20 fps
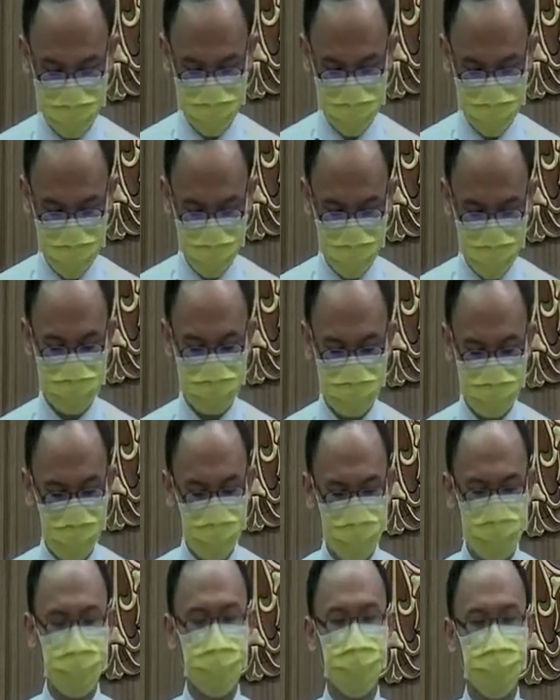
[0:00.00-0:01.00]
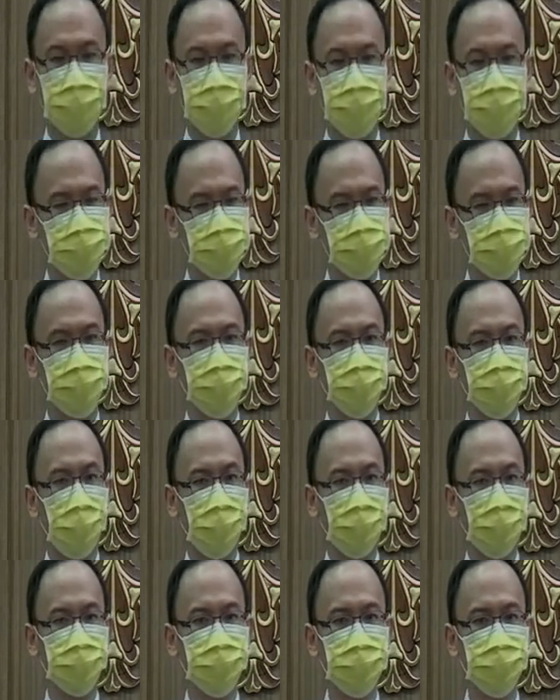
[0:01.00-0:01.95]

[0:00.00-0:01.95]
因为这疫情而死亡。